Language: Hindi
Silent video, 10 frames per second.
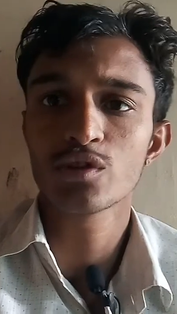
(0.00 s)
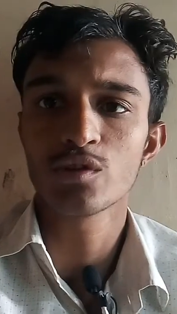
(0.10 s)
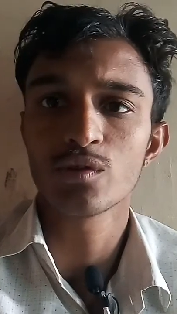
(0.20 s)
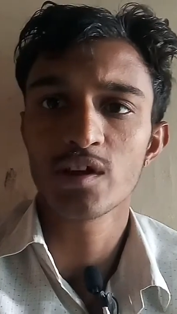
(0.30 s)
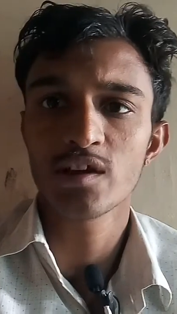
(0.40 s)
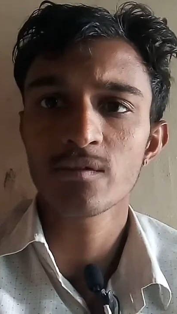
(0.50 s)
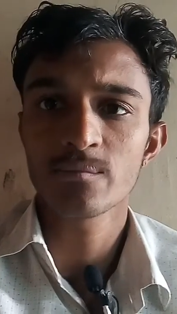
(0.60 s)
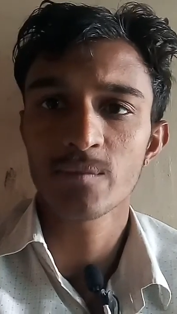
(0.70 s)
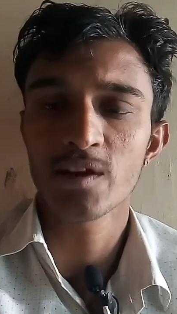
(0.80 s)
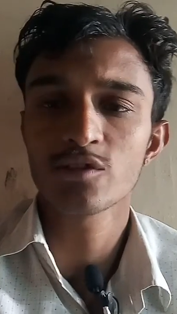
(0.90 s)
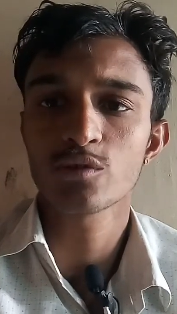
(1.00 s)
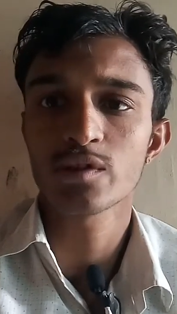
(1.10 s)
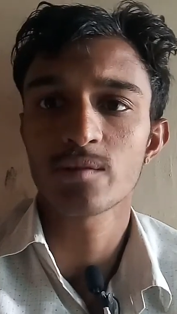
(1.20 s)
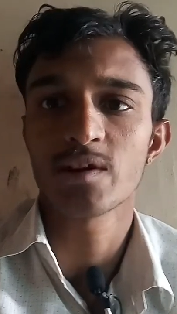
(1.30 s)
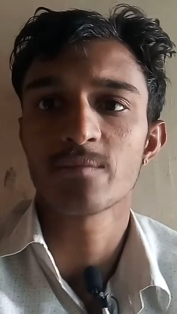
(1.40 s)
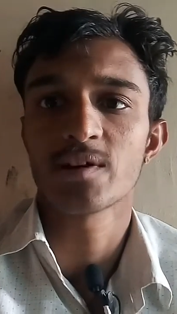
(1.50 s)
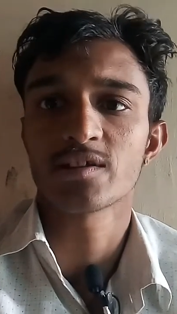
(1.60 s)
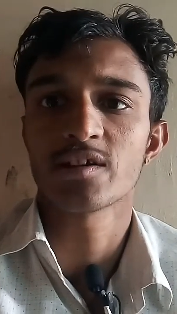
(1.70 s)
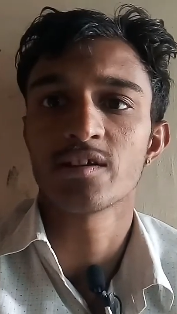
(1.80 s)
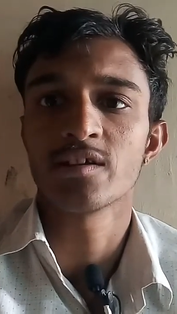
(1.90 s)
ज़रूरी है पहले तो उसके बारे में
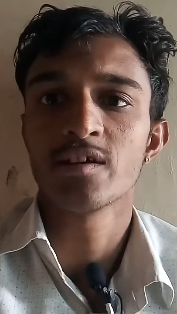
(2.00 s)
बात करें